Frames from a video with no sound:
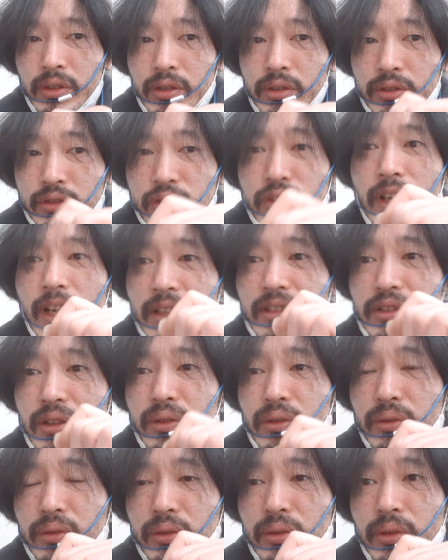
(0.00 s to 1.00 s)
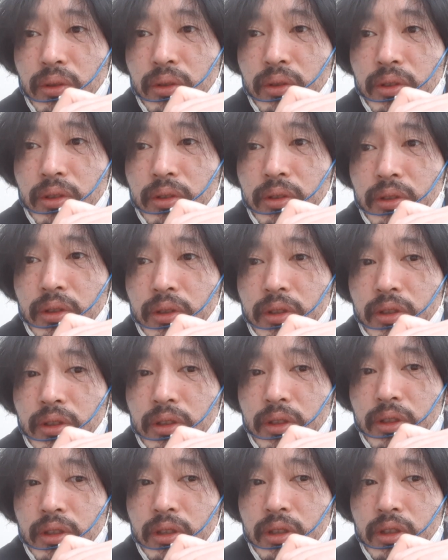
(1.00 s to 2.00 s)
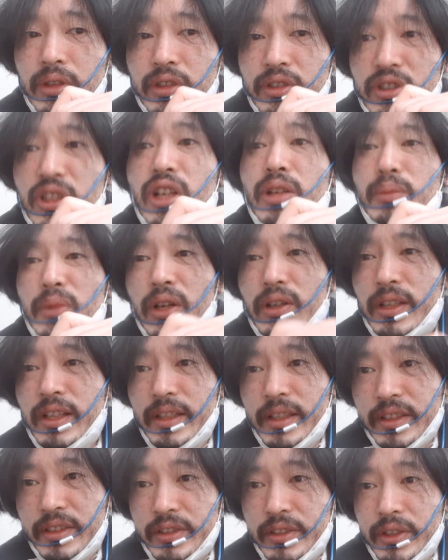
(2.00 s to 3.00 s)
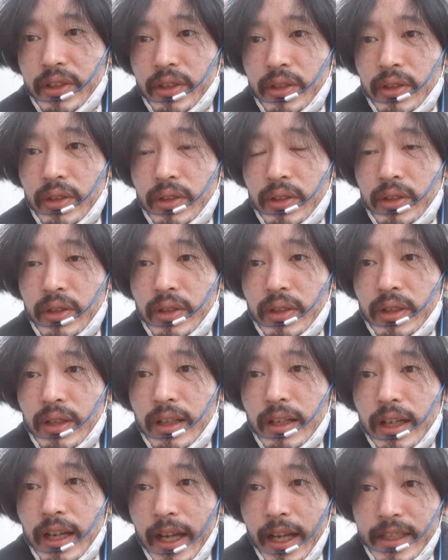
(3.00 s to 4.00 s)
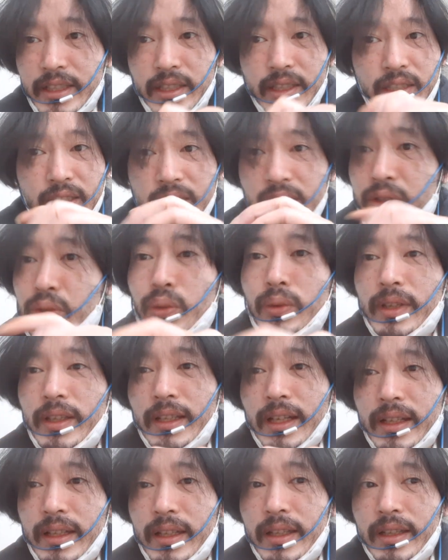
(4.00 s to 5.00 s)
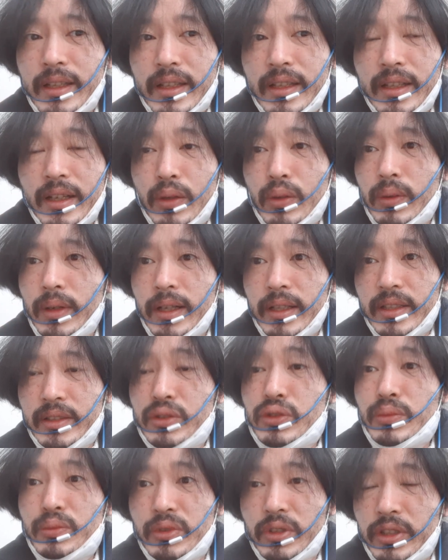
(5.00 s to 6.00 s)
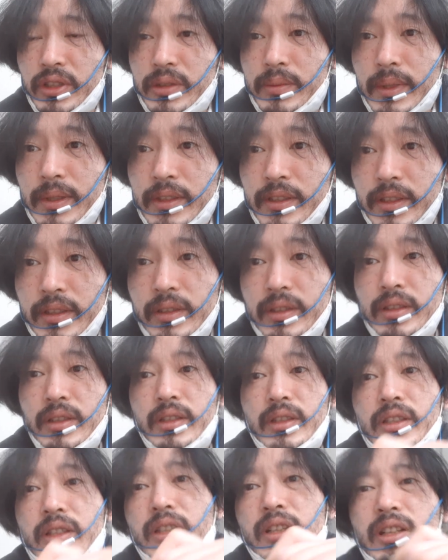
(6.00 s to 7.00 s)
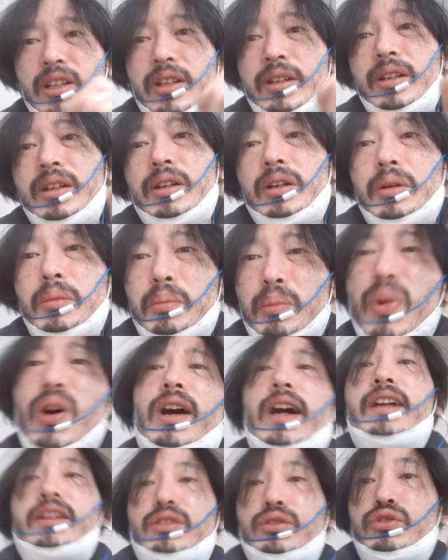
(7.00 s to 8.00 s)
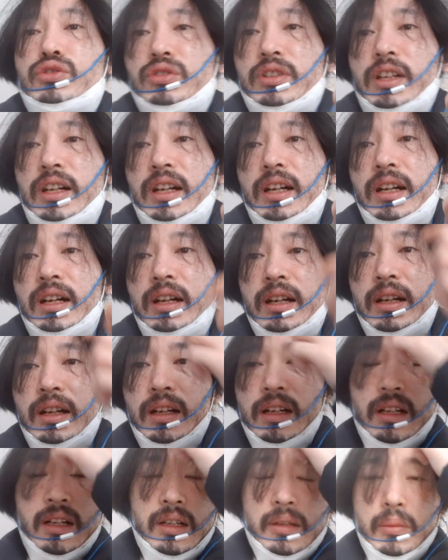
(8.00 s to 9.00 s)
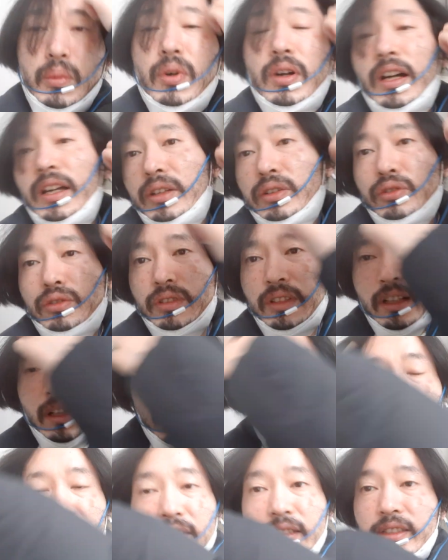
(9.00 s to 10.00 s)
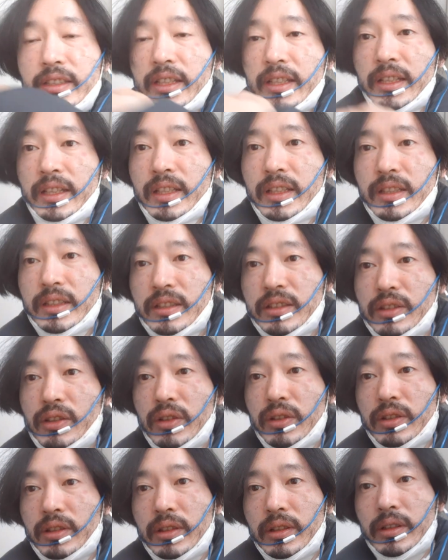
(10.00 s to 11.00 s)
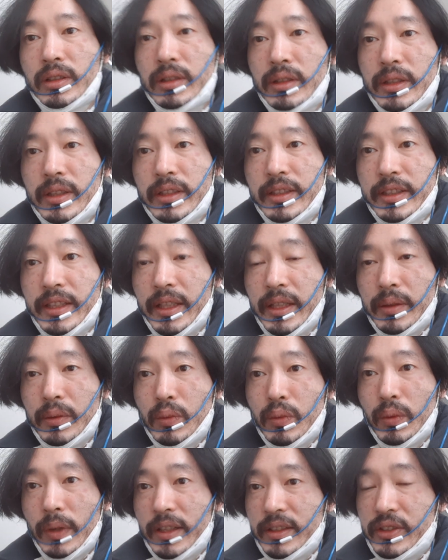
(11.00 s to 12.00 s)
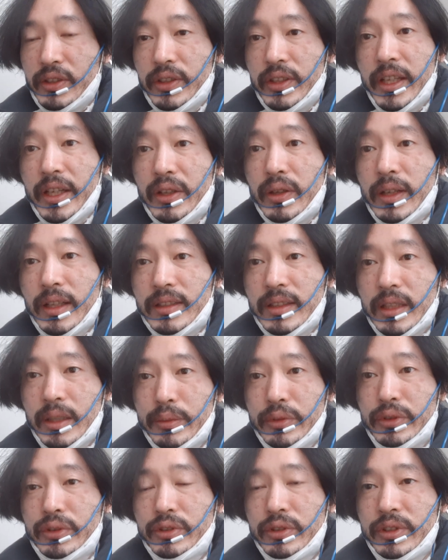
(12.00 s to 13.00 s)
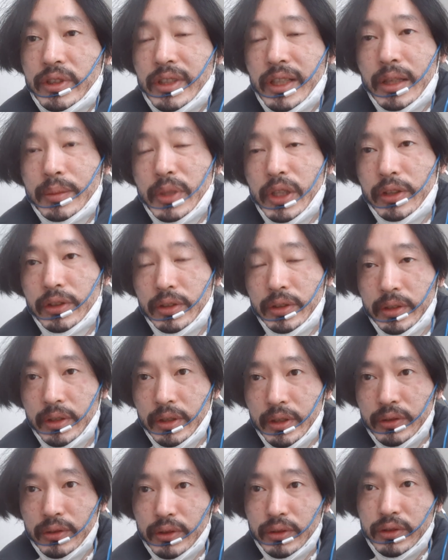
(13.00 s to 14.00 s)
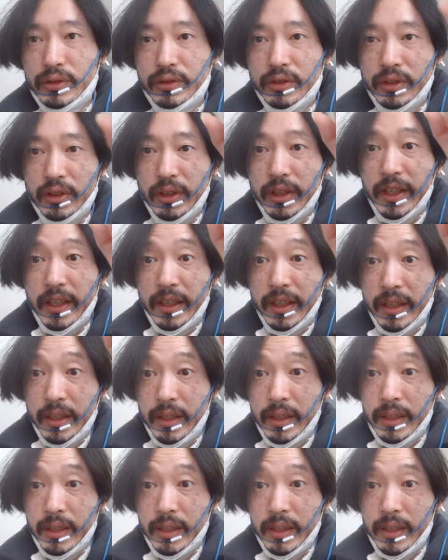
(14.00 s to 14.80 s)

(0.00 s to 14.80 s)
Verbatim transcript: 수학적으로 설명을 해냈어요. 아직 이론의 단계라고 하기는 좀 그렇지만은 뭐가 있구나, 뭐가 있구나. 이제 그거를 이제 완전히 해결한 사람이 뉴턴이라면 뉴턴도 전에